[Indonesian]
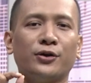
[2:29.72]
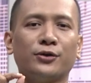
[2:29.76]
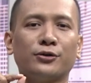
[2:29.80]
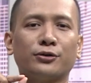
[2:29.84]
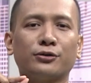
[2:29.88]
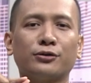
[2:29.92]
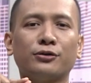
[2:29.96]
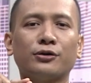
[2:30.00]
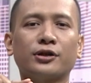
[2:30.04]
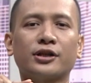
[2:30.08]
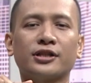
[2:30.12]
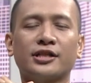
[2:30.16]

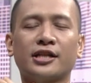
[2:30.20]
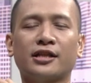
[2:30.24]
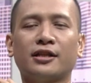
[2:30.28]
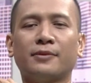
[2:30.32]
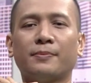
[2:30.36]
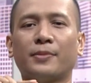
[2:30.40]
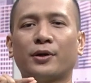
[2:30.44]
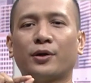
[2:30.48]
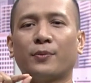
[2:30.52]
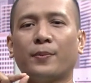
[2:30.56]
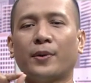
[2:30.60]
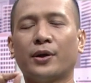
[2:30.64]
untuk
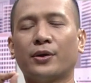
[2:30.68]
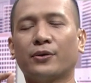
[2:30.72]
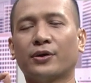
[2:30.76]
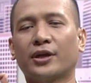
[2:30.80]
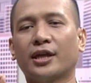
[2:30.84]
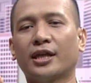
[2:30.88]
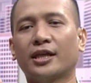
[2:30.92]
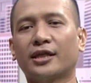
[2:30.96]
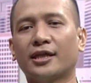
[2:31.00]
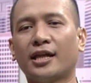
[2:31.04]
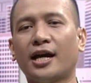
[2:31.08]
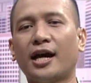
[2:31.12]
kesehatan paru-paru
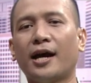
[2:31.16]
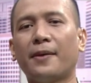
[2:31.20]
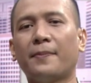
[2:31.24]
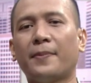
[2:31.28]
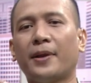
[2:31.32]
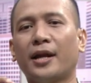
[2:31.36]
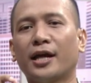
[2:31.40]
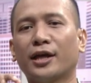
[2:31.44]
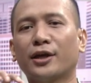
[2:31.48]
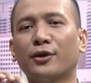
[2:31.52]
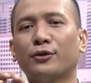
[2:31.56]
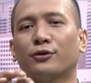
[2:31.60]
kita
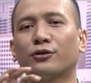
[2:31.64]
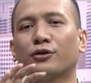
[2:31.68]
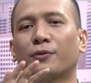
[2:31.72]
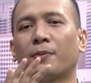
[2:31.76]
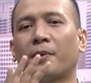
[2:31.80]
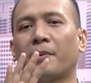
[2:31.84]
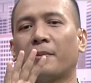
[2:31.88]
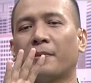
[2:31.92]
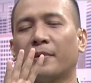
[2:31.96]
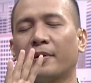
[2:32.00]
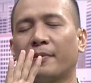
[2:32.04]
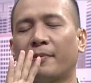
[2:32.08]
apalagi untuk
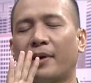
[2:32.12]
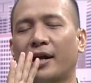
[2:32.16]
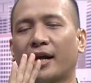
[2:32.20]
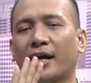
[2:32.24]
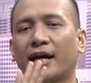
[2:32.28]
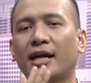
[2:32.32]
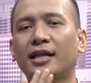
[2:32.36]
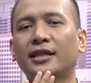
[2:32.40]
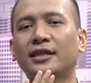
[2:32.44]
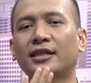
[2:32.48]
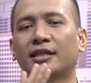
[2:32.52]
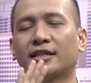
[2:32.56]

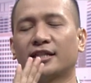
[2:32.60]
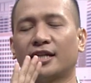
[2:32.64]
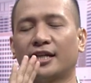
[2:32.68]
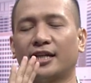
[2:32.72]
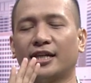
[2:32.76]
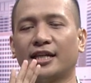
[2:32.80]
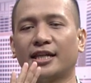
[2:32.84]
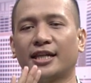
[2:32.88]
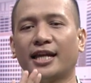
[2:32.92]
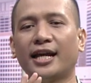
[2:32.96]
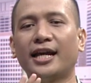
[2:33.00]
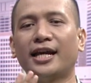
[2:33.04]
meminimalkan
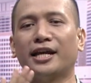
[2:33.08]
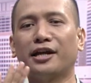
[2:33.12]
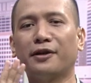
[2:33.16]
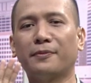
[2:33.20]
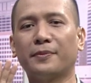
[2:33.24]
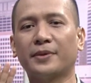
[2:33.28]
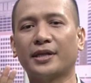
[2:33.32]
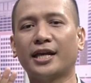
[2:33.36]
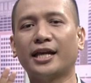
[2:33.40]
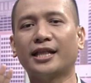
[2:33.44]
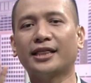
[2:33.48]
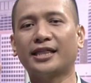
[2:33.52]
terjadinya yang
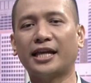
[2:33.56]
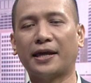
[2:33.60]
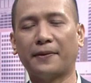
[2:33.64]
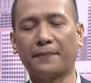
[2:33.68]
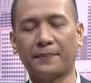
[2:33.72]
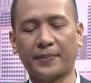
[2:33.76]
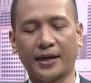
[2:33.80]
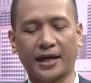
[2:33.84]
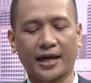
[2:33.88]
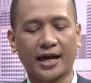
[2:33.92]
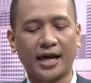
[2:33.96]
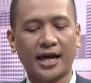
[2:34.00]
namanya
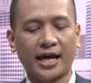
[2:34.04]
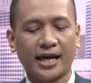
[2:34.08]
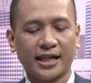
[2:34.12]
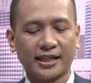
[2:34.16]
TB.